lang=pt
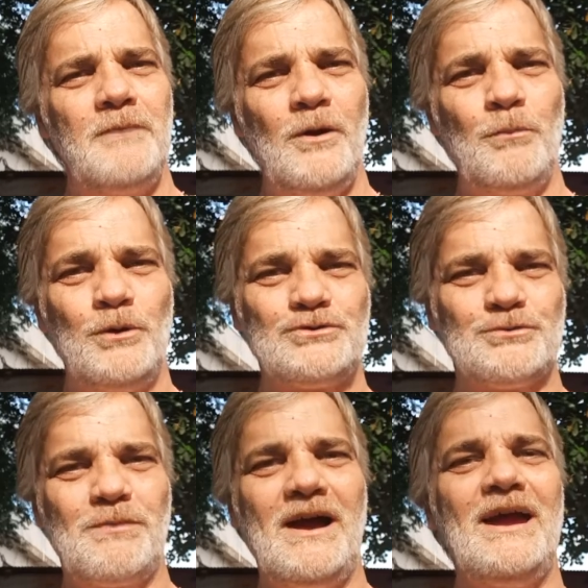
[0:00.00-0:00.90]
Meu
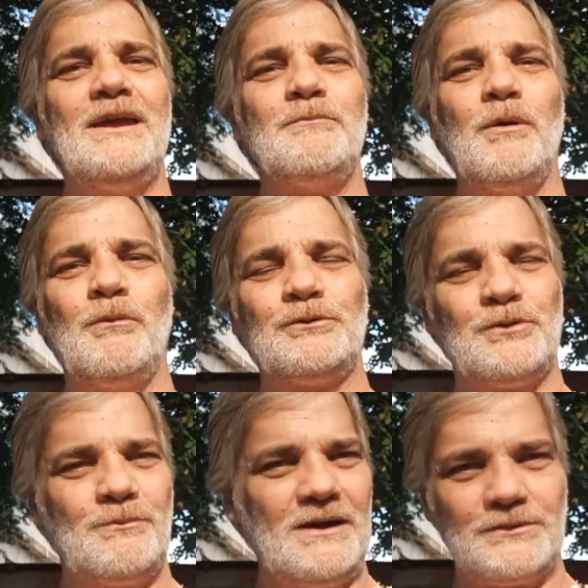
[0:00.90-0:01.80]
Mojubai, meu
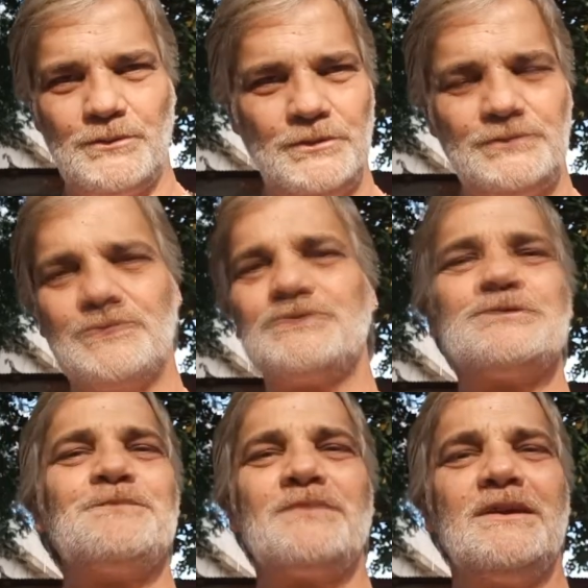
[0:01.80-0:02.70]
Motumba a
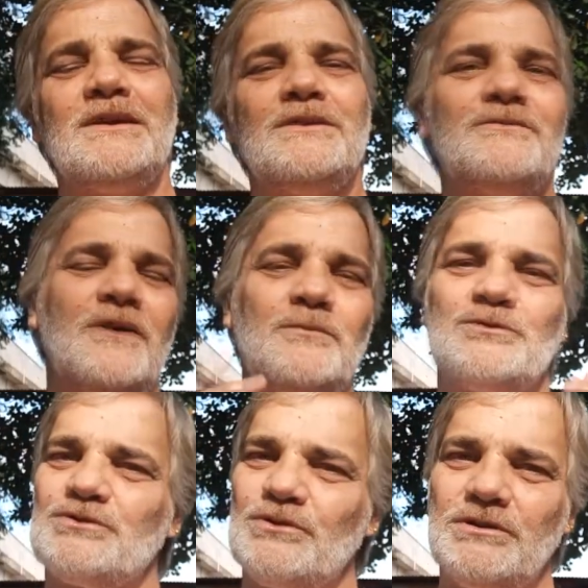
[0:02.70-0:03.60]
todos,
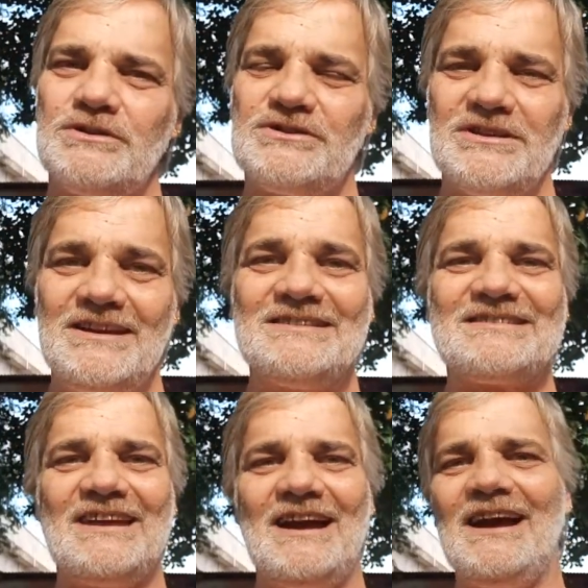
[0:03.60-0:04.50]
vamos hoje
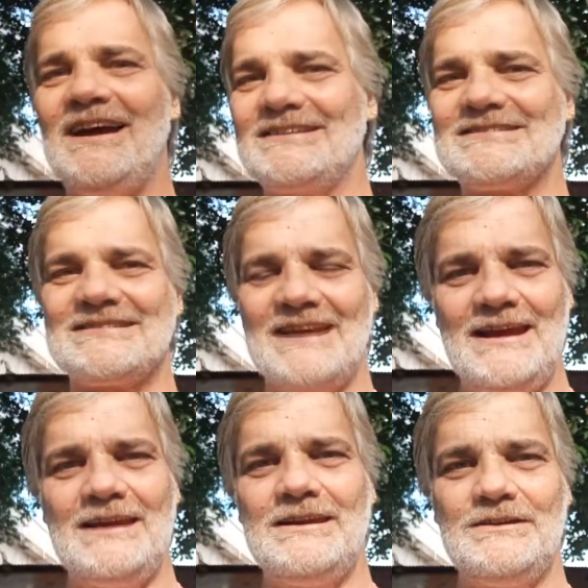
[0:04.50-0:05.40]
encerrar a
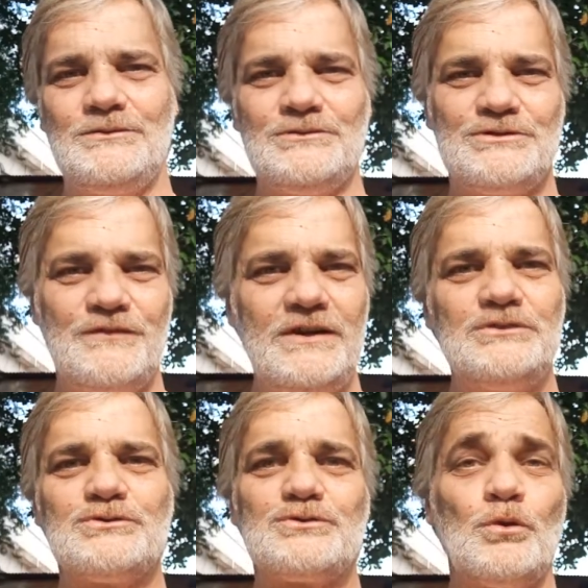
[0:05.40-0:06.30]
série dos
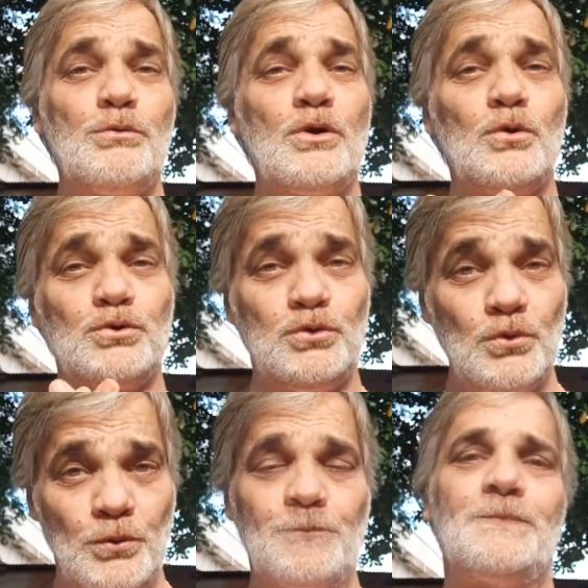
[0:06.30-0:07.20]
vídeos sobre o
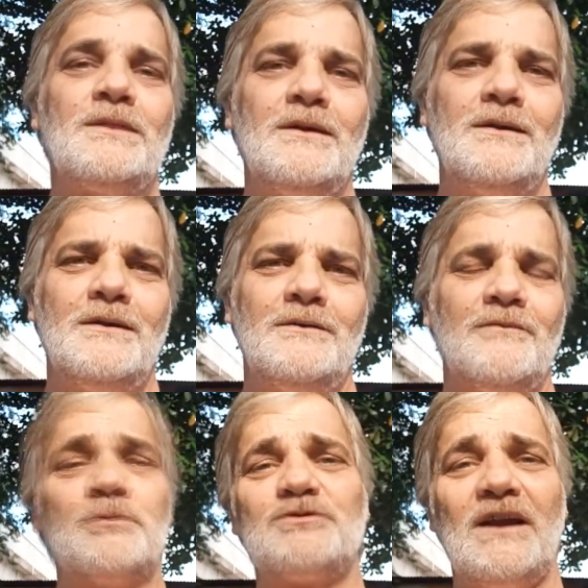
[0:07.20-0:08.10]
Odu.
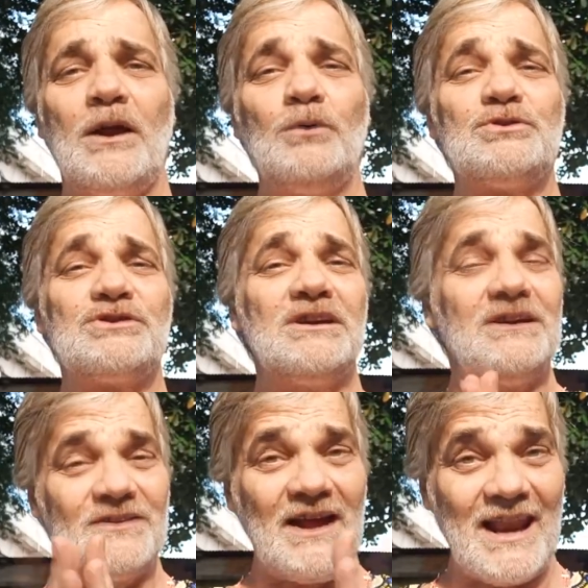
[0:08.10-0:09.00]
Vamos falar hoje
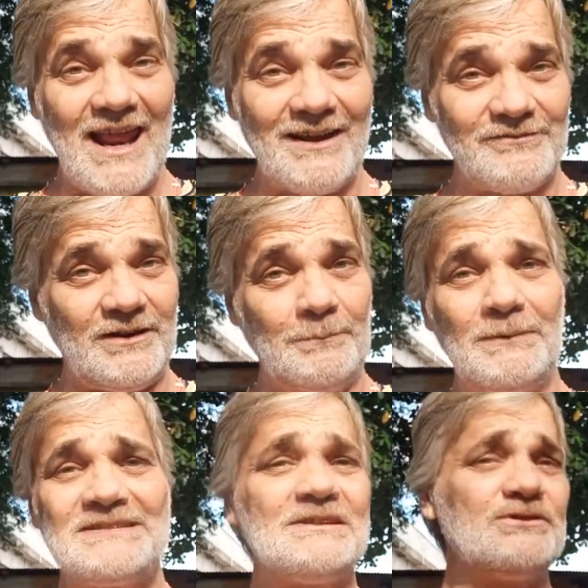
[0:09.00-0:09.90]
da Láfia,
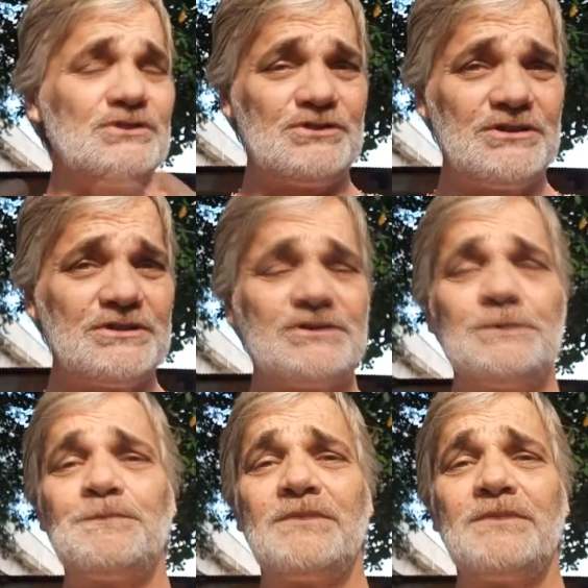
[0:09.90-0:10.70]
mas antes disso